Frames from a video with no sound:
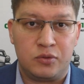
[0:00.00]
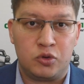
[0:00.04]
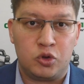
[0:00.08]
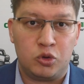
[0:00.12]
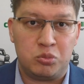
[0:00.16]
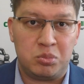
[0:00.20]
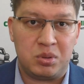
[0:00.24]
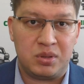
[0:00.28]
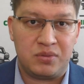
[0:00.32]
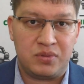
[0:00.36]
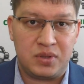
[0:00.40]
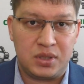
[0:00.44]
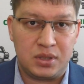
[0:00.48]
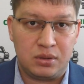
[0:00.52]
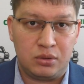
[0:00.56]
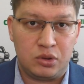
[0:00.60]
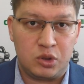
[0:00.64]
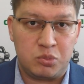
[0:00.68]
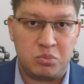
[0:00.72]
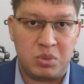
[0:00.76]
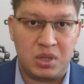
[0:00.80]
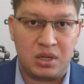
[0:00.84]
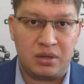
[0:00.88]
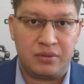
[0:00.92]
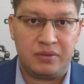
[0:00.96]
вступит в силу
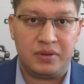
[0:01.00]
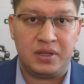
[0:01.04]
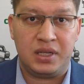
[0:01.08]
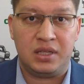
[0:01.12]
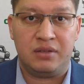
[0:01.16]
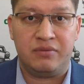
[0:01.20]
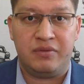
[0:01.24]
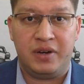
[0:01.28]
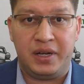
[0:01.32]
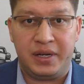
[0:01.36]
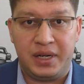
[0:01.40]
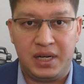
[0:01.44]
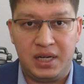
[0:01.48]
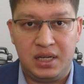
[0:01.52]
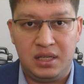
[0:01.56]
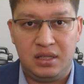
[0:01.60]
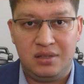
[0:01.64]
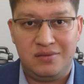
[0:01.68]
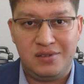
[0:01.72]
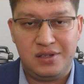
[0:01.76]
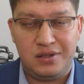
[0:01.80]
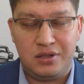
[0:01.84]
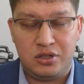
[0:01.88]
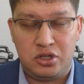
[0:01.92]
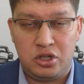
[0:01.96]
с 1 января
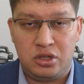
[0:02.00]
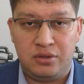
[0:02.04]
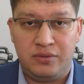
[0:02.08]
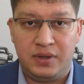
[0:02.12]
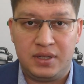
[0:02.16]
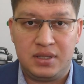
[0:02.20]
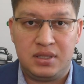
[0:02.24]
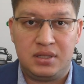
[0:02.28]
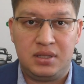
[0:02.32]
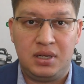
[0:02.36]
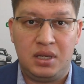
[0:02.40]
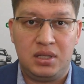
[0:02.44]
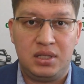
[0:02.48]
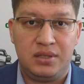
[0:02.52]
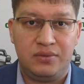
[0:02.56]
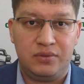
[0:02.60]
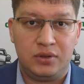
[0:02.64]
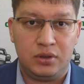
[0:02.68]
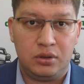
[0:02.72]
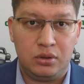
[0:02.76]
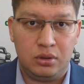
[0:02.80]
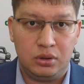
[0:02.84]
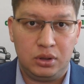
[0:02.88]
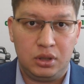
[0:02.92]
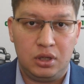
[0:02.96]
2023
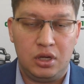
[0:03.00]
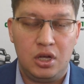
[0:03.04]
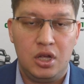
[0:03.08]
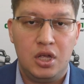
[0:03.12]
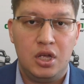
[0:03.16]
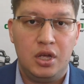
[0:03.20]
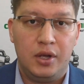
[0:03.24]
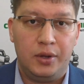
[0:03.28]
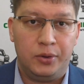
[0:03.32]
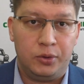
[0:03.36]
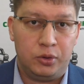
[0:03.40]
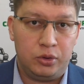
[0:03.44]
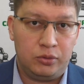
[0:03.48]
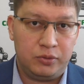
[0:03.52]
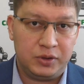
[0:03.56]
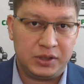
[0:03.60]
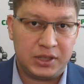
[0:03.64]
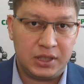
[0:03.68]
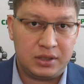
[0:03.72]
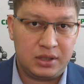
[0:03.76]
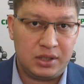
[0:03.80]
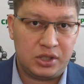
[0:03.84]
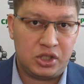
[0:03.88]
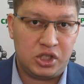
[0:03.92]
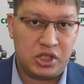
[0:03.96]
года, то вот
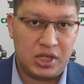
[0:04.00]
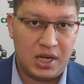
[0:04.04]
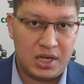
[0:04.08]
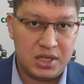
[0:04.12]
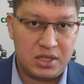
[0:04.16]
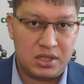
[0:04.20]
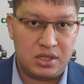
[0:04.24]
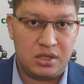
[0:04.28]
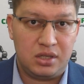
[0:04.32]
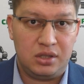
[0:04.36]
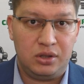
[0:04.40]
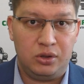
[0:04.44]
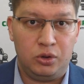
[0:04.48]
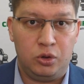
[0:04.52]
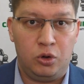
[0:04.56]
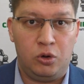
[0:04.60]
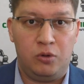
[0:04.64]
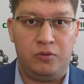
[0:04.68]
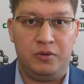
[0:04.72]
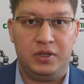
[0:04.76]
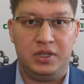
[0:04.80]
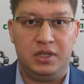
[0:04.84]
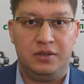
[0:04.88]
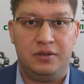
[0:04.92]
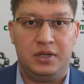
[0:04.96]
эта часть
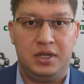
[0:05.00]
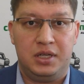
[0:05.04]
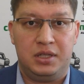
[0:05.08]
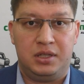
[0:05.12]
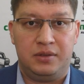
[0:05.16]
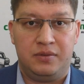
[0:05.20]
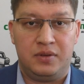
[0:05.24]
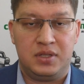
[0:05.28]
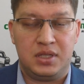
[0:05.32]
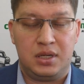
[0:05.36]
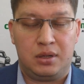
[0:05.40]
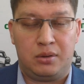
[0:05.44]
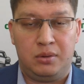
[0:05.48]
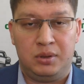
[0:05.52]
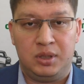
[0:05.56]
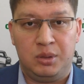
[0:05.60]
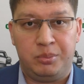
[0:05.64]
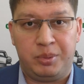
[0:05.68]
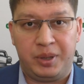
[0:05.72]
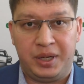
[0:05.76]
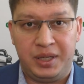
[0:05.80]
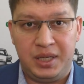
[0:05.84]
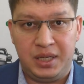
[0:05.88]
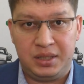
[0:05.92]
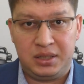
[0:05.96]
новая этого
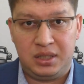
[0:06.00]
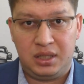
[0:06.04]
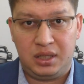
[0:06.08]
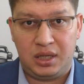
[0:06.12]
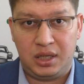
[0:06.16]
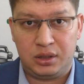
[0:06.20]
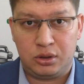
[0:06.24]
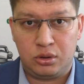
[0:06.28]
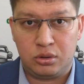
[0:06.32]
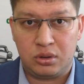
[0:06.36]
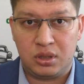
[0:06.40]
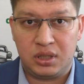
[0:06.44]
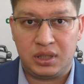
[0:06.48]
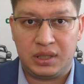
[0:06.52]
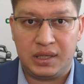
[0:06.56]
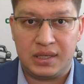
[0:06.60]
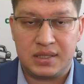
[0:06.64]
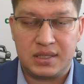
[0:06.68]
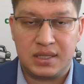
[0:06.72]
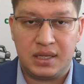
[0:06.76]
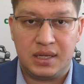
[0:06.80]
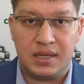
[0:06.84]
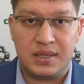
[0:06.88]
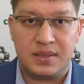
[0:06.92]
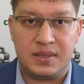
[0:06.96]
законопроекта, которая
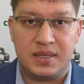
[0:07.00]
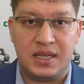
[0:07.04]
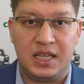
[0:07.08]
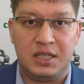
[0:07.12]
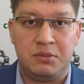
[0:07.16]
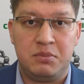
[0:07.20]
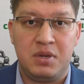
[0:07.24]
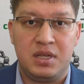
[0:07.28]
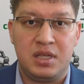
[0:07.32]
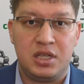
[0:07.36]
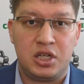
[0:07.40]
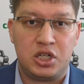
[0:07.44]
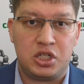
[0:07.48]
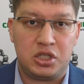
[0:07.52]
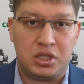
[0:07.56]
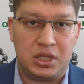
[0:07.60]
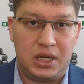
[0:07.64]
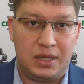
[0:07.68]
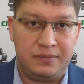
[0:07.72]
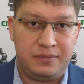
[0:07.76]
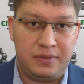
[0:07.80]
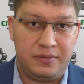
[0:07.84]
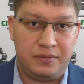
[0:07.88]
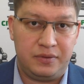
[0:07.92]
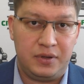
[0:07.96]
касается отмены
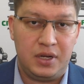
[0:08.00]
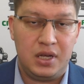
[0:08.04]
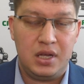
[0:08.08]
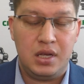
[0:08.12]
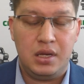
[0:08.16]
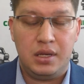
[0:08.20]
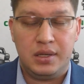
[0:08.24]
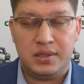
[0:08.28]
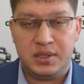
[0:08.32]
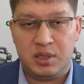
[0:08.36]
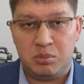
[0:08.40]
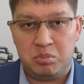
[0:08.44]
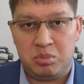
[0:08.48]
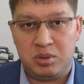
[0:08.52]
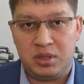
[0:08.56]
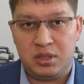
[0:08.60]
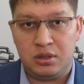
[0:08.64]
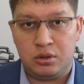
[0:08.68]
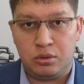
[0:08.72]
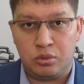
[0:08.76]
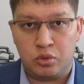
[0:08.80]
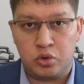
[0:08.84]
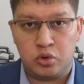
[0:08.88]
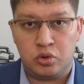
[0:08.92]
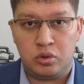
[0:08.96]
штрафов за
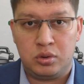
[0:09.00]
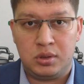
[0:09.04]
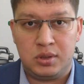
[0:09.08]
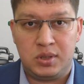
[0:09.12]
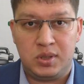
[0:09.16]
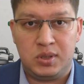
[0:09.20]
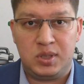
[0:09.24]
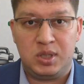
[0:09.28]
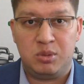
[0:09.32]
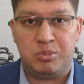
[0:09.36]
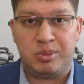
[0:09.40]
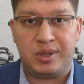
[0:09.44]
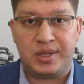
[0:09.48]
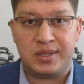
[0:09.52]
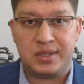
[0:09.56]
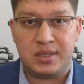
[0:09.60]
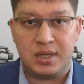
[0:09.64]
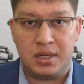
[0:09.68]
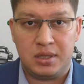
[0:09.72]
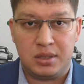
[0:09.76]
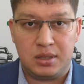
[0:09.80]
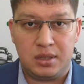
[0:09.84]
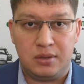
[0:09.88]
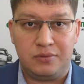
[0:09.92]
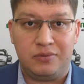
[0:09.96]
перегруз до
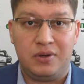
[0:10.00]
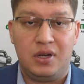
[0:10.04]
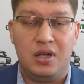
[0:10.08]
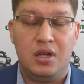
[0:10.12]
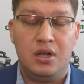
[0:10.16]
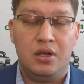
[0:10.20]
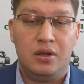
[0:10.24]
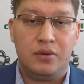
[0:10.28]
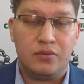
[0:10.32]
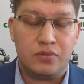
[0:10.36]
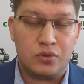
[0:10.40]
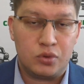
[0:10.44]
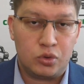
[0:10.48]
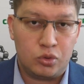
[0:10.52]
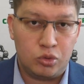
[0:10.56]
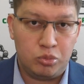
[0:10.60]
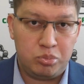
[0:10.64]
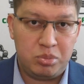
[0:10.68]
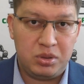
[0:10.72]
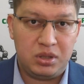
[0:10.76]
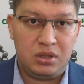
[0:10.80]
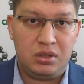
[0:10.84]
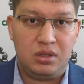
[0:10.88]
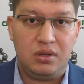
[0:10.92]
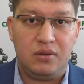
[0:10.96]
10%,
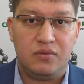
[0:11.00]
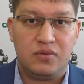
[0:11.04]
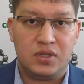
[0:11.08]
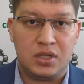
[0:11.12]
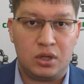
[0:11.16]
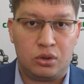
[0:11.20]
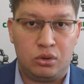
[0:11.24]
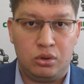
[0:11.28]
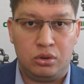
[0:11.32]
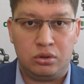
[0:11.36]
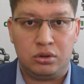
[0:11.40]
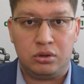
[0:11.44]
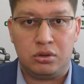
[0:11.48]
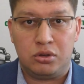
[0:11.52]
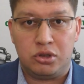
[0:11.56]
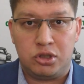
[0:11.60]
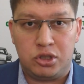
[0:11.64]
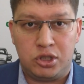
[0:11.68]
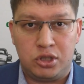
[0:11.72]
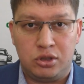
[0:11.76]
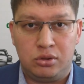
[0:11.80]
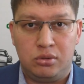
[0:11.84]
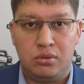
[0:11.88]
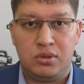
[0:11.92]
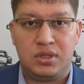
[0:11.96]
вступит в законную
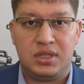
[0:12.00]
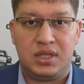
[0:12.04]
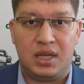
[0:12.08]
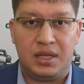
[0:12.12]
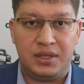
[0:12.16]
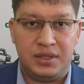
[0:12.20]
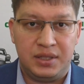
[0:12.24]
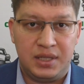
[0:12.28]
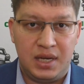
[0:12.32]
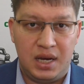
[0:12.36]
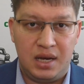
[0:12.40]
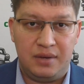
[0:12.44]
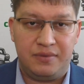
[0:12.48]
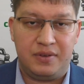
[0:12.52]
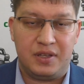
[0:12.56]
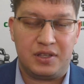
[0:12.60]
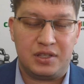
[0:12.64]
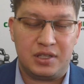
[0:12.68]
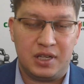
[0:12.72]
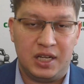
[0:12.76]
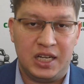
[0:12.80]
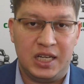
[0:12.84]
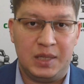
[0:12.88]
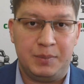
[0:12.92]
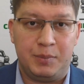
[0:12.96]
силу со дня
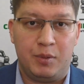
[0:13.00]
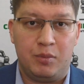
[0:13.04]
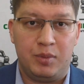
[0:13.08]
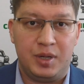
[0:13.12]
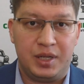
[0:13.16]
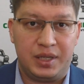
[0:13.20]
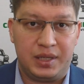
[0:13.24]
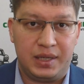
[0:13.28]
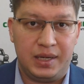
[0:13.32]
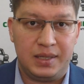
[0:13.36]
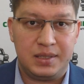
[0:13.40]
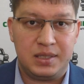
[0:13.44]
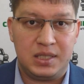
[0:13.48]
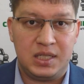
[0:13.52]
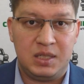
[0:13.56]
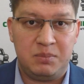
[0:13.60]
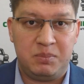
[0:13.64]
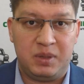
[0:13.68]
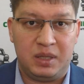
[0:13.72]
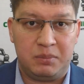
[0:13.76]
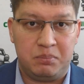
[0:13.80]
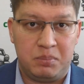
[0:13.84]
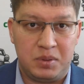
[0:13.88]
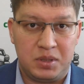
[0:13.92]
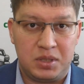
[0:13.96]
официальной публикации
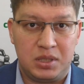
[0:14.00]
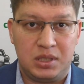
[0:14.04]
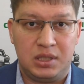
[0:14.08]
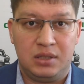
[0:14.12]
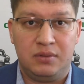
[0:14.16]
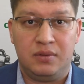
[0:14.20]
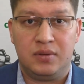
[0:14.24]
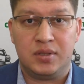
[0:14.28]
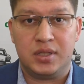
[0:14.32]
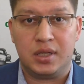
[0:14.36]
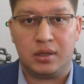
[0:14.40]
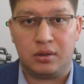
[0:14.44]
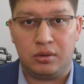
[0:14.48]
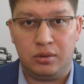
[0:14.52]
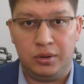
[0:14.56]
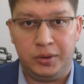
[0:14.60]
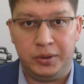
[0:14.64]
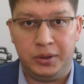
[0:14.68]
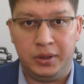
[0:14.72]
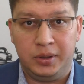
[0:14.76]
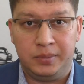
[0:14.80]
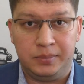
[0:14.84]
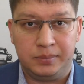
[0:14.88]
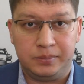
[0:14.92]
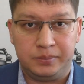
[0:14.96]
подписанного
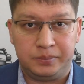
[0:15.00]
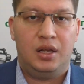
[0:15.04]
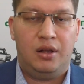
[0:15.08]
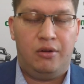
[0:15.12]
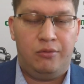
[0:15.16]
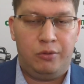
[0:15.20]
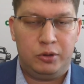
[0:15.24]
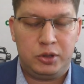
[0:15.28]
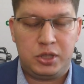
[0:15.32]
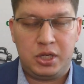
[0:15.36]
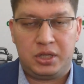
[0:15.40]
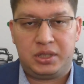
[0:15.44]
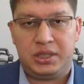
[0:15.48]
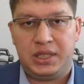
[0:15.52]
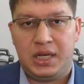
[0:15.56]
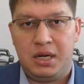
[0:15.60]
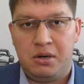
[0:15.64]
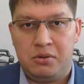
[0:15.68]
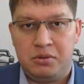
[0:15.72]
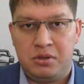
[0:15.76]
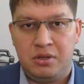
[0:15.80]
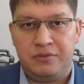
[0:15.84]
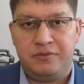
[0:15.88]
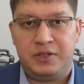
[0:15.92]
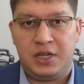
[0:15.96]
закона. Вот такая
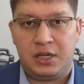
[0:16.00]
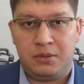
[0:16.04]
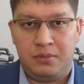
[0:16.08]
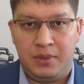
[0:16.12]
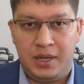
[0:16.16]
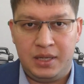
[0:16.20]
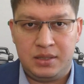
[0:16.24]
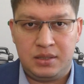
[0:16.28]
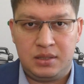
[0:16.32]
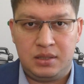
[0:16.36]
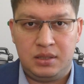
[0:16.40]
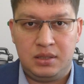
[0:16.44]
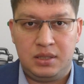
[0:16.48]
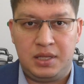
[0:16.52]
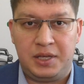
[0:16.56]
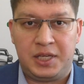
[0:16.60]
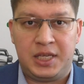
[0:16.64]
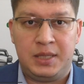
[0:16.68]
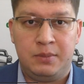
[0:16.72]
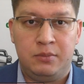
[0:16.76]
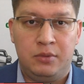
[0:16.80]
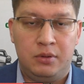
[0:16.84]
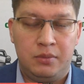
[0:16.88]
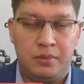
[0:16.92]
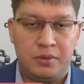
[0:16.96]
вот информация.
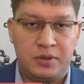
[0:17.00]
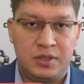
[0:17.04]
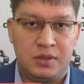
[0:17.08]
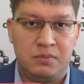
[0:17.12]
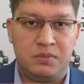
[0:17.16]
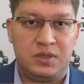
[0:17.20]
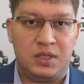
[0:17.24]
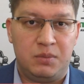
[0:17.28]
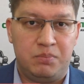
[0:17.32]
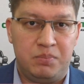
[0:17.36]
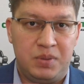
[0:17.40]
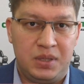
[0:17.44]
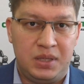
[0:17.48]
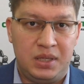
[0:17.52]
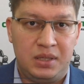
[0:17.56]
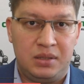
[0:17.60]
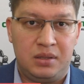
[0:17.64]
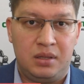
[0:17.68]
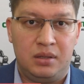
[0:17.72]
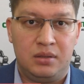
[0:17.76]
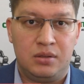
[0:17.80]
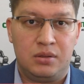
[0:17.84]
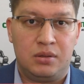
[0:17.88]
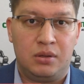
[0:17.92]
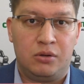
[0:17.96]
Таким образом, теперь
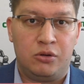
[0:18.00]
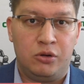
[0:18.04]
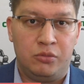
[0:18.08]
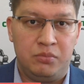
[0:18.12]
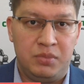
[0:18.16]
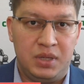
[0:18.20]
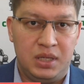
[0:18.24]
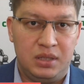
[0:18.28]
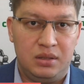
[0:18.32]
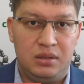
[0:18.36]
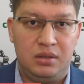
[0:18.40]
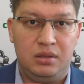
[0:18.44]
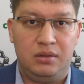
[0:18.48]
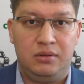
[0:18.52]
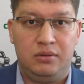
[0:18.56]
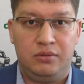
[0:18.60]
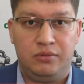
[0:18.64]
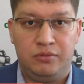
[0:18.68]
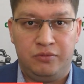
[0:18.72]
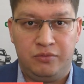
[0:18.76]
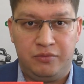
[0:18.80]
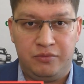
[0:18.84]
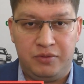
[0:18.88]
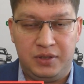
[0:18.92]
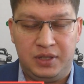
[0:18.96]
этот документ,
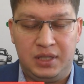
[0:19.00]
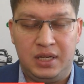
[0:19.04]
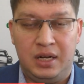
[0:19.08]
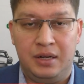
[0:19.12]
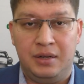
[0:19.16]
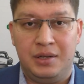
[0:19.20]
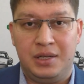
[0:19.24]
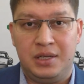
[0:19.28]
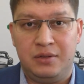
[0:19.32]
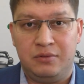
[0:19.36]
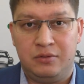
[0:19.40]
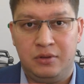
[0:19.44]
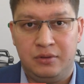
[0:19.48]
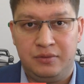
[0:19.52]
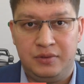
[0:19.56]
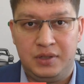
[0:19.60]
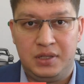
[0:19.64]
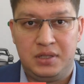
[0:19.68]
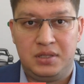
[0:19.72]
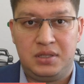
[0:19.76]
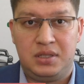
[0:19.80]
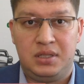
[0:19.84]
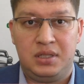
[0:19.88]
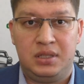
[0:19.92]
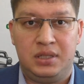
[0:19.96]
финальной его
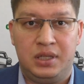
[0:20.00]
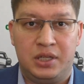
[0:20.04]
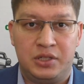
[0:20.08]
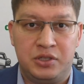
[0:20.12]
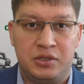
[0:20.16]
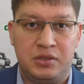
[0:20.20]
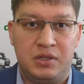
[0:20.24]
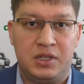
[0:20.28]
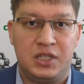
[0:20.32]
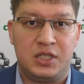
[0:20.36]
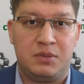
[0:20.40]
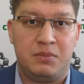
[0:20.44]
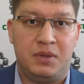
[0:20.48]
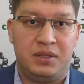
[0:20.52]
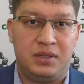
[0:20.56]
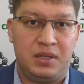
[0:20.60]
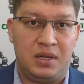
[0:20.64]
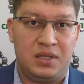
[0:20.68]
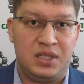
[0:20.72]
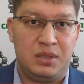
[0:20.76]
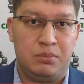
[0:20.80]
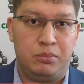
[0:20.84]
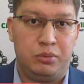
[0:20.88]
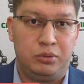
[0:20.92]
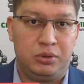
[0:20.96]
версии, должны
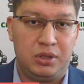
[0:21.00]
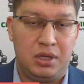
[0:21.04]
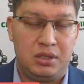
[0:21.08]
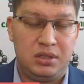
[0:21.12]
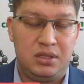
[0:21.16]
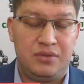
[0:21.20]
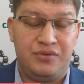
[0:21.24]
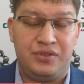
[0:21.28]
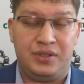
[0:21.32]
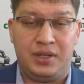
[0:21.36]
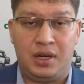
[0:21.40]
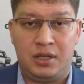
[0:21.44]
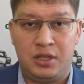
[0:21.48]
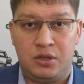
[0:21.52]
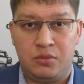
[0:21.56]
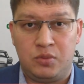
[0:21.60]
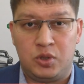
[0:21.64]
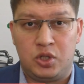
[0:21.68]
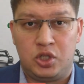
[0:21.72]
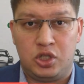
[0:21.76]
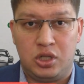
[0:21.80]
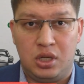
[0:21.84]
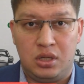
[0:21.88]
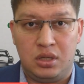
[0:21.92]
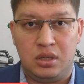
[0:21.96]
рассмотреть депутаты в третьем
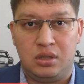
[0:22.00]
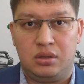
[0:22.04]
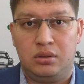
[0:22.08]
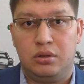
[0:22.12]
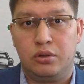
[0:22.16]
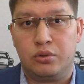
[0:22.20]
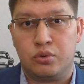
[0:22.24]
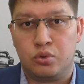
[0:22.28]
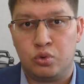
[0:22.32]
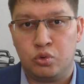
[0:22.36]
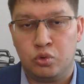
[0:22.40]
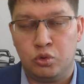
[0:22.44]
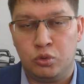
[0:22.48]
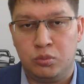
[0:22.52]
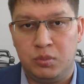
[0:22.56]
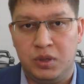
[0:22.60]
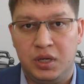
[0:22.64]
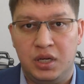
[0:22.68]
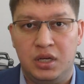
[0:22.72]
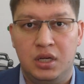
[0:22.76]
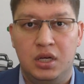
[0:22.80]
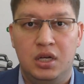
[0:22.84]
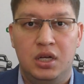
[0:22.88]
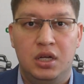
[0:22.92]
чтении Госдумы.